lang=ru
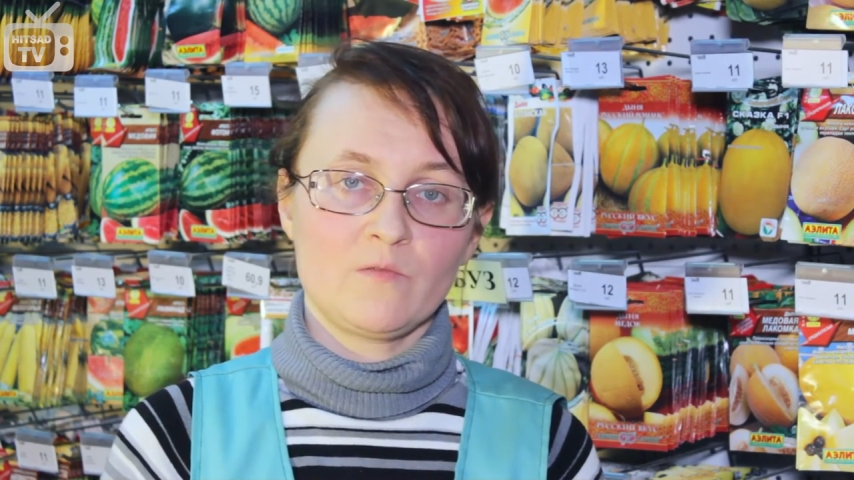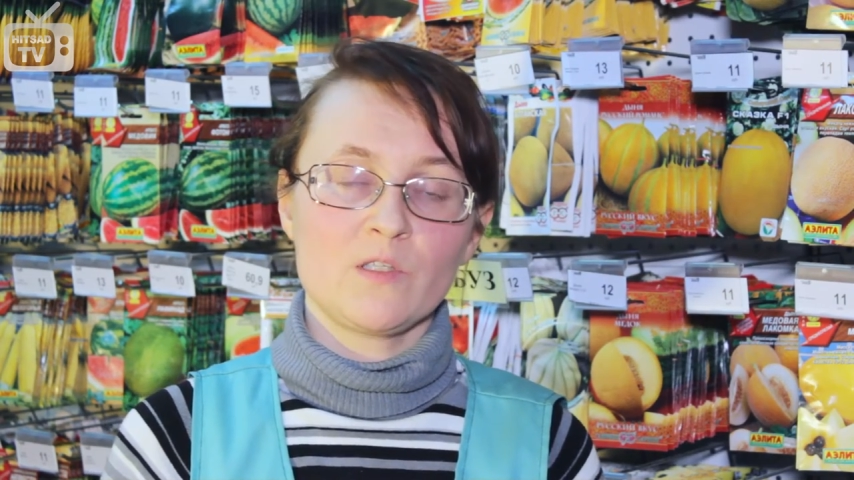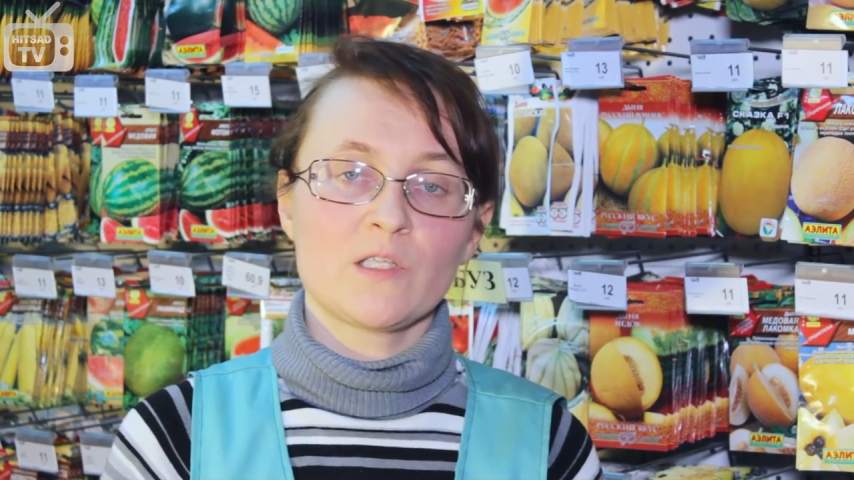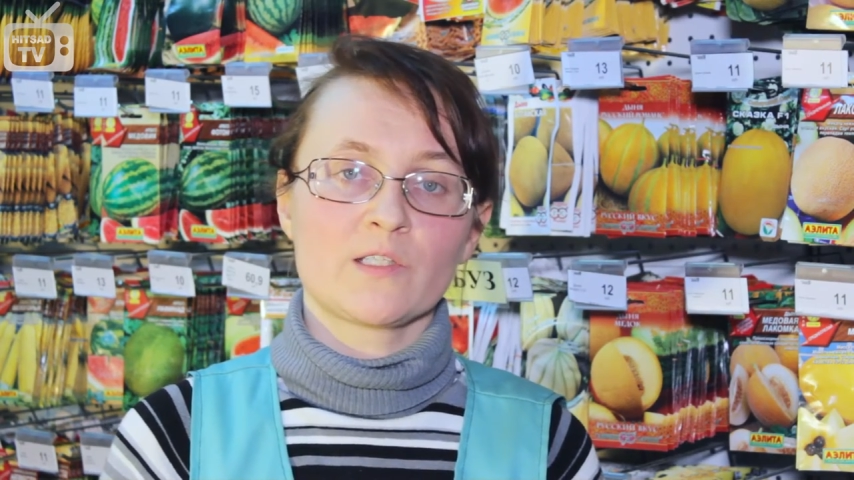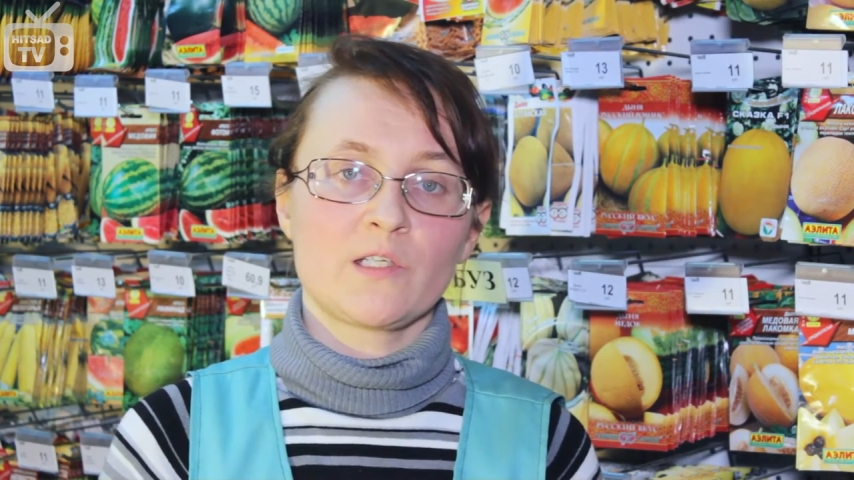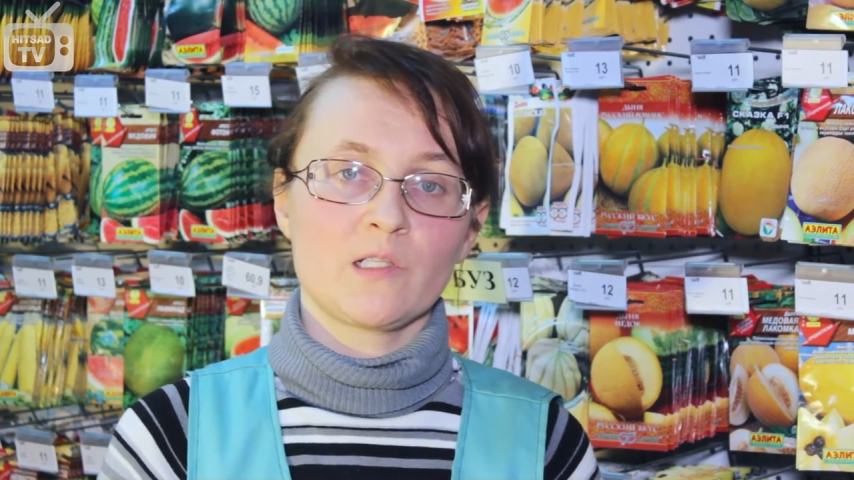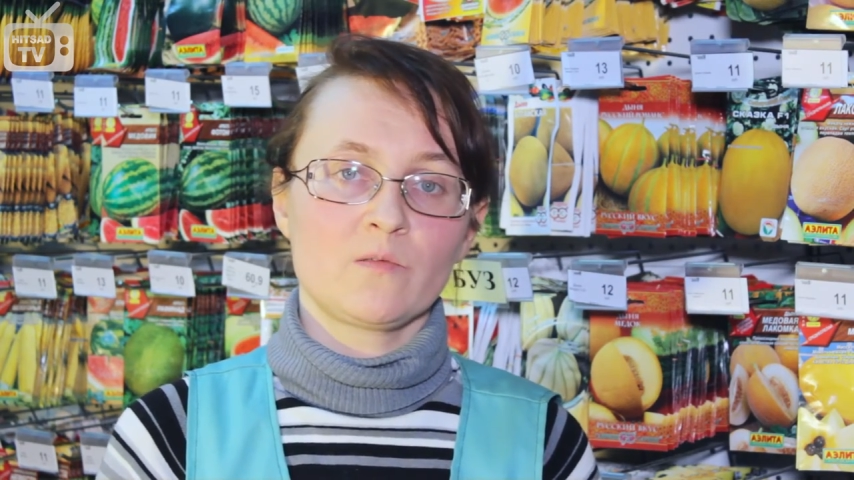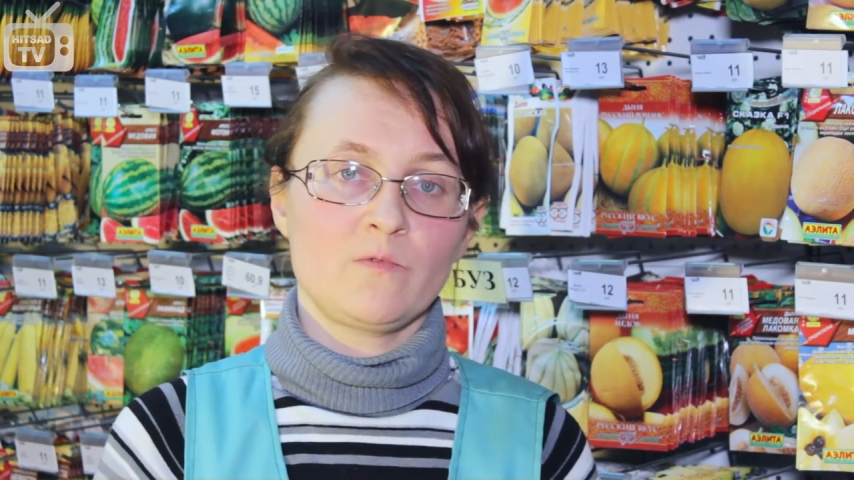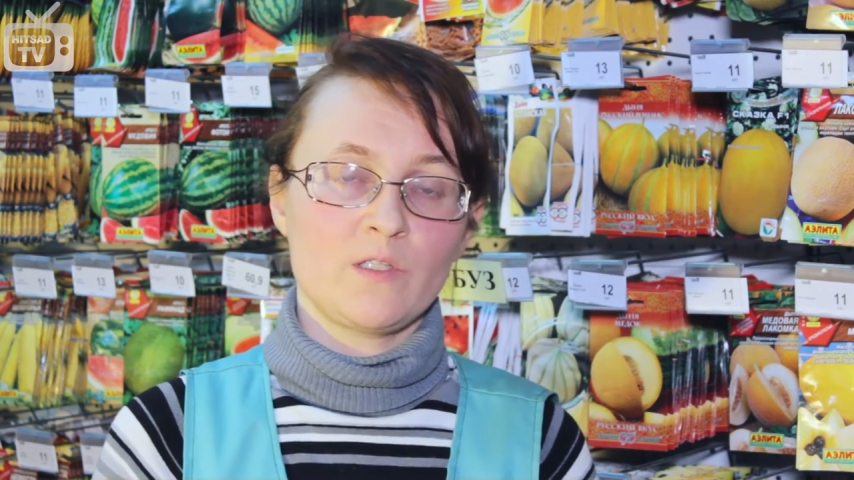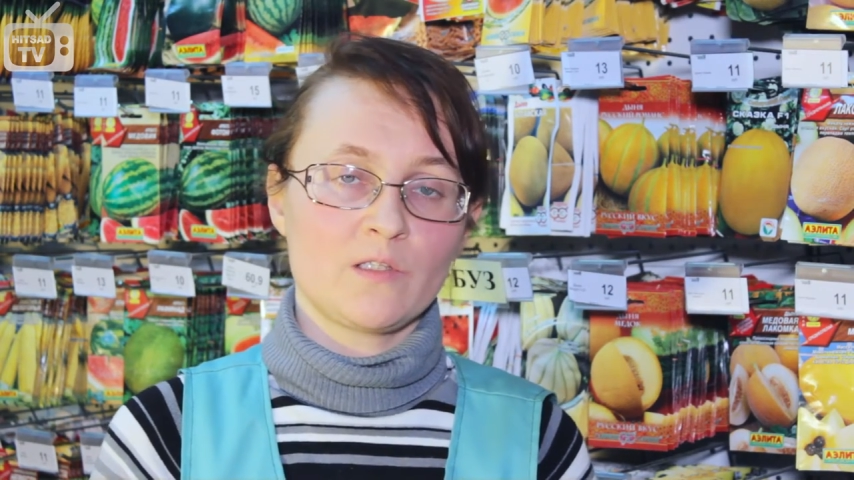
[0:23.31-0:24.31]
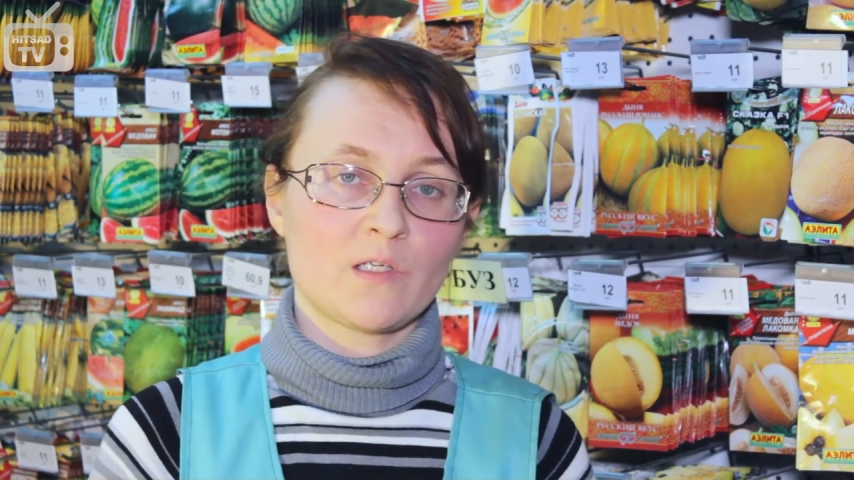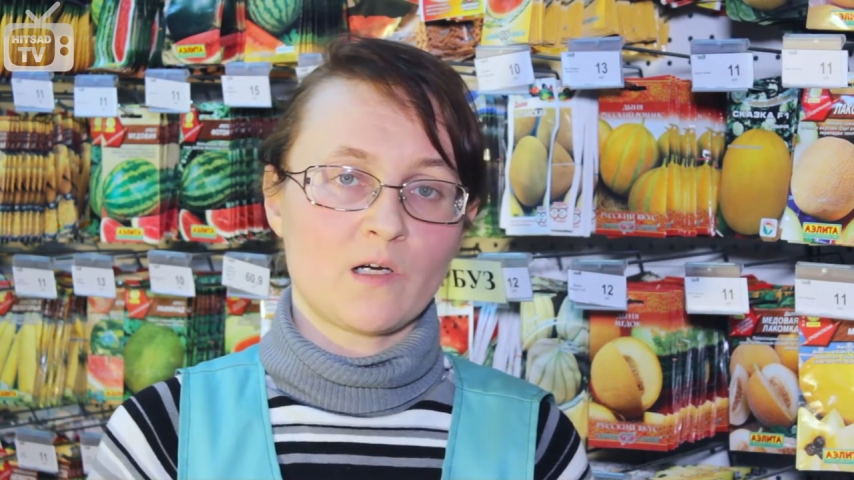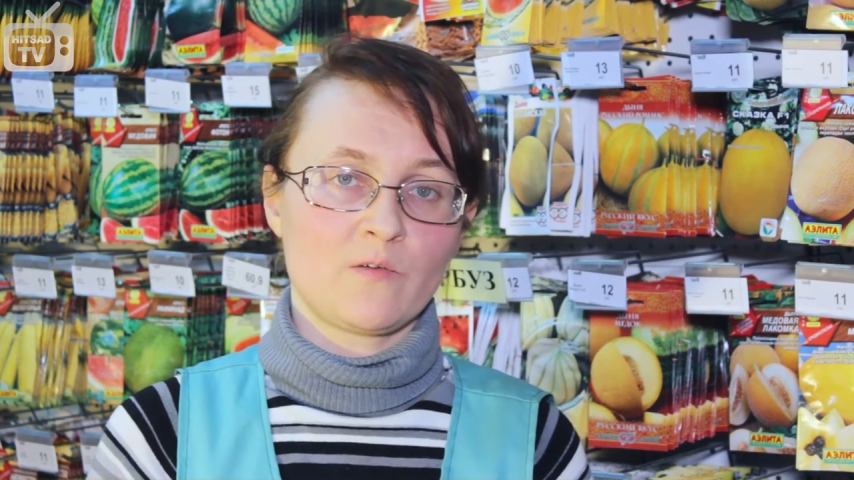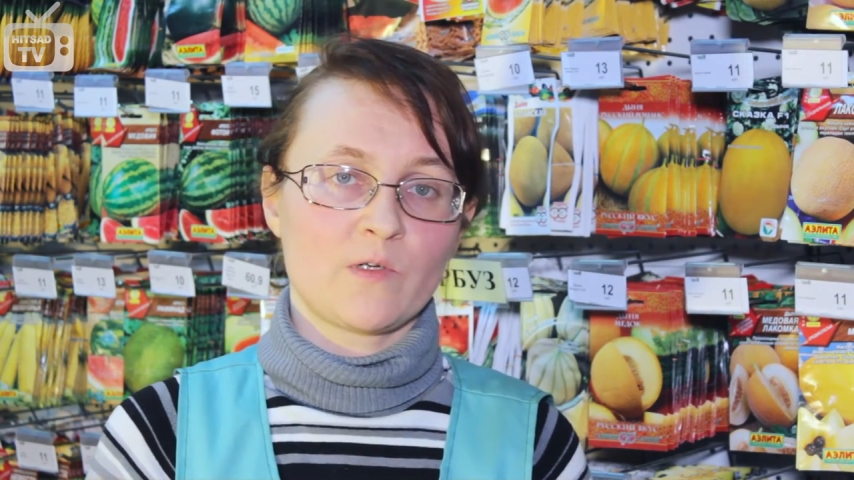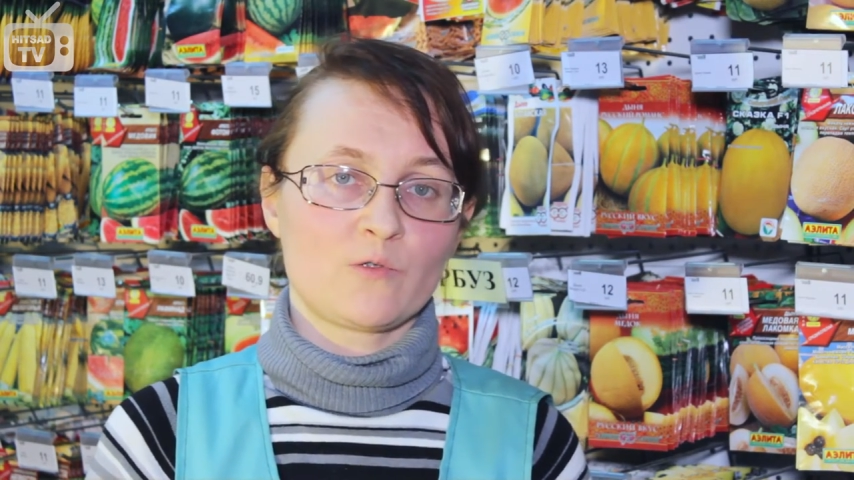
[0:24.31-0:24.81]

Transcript: и в недозрелом виде такая